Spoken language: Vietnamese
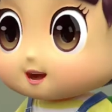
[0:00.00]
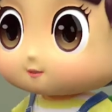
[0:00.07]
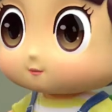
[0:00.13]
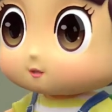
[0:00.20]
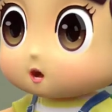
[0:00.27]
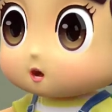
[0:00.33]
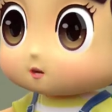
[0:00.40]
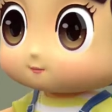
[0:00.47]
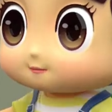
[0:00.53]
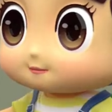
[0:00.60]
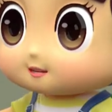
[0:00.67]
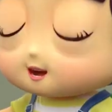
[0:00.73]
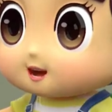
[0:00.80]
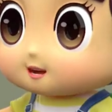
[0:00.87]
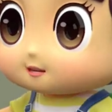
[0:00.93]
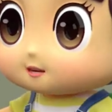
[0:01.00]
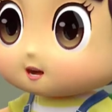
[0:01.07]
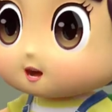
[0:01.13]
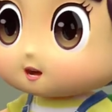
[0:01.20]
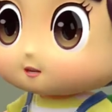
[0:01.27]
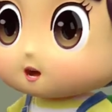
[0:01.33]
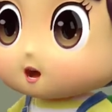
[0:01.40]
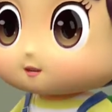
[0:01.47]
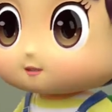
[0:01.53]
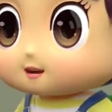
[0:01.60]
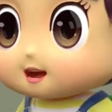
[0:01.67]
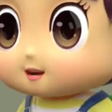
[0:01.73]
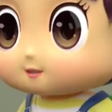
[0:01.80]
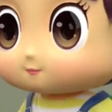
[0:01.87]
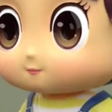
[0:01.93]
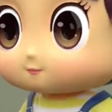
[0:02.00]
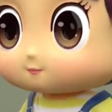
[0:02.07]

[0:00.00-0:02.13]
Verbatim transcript: Tít ơi, cậu làm xong bài tập chưa?